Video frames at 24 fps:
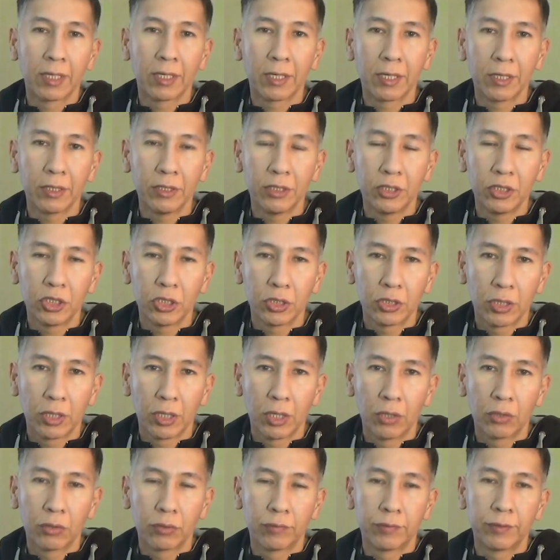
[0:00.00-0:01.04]
они
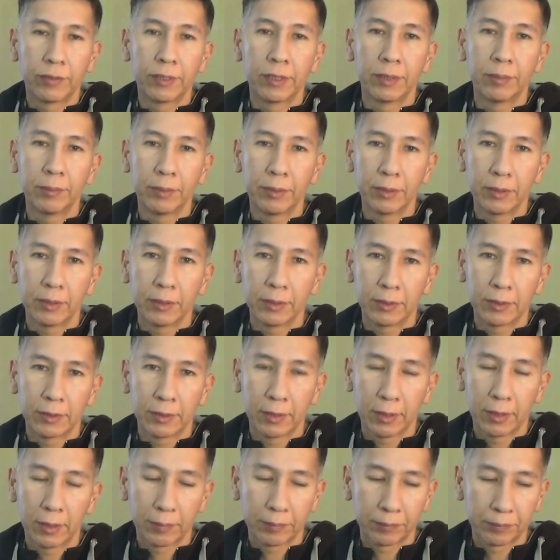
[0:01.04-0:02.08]
считают, все мы
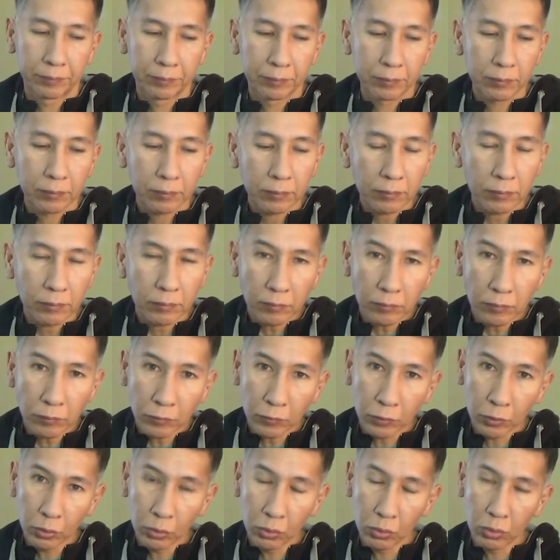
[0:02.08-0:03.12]
знаем.
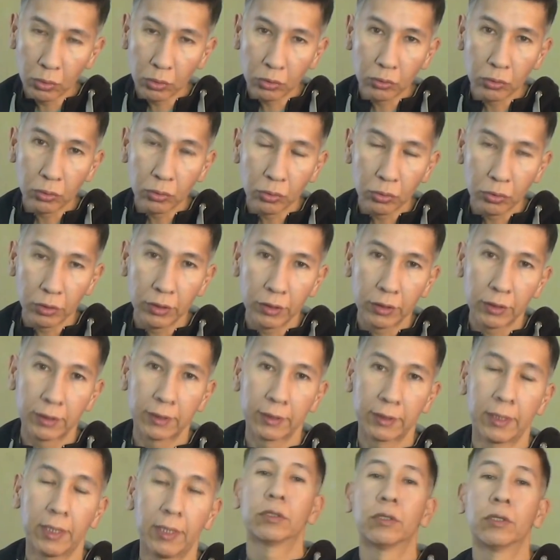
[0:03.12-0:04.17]
Но кто их
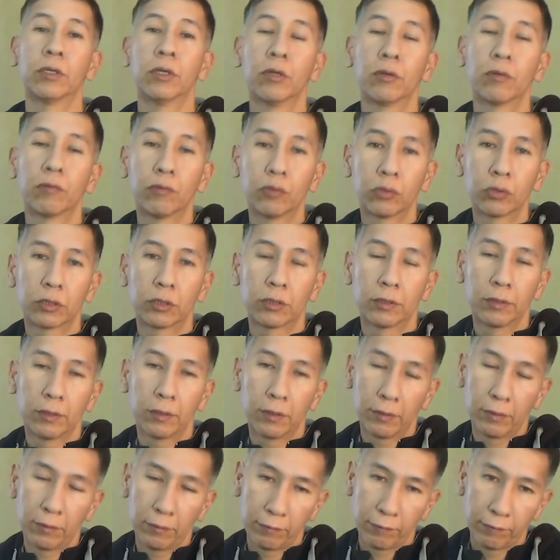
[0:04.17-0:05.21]
ставит вот
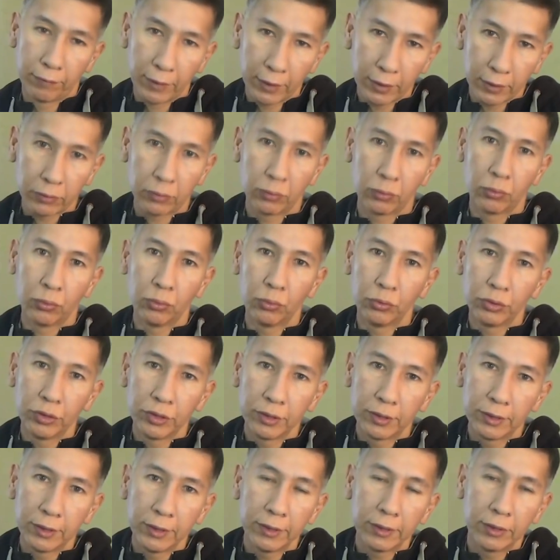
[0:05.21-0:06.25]
в эту
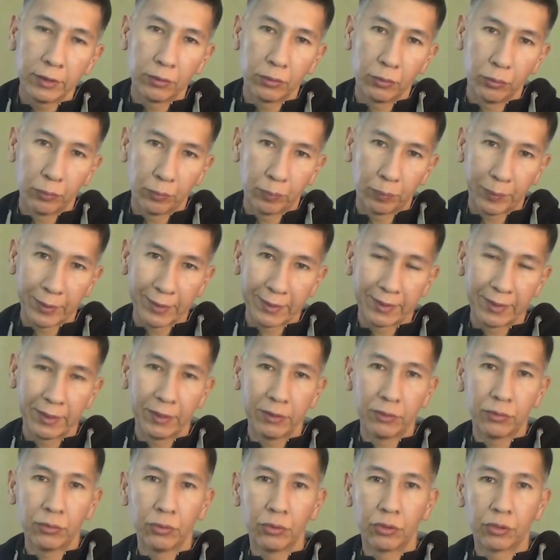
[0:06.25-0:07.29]
унизительную
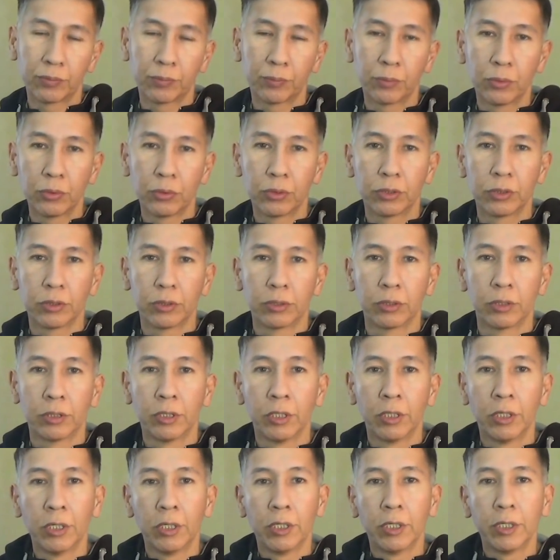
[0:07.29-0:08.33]
позицию, используя
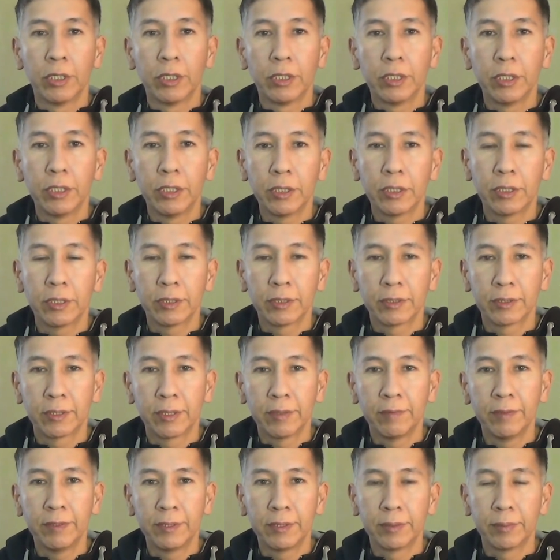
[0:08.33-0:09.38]
их
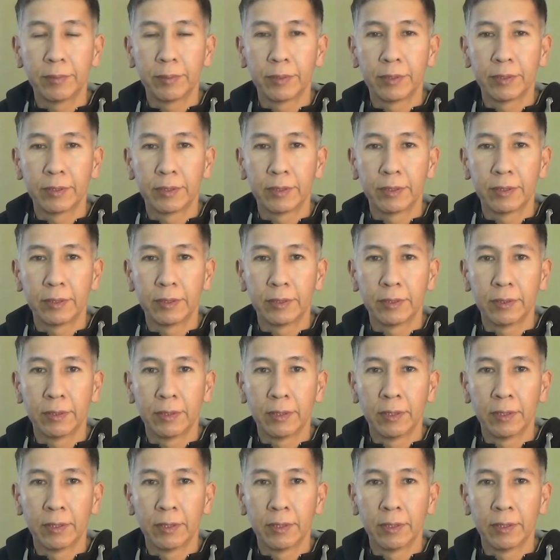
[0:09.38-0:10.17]
зависимости,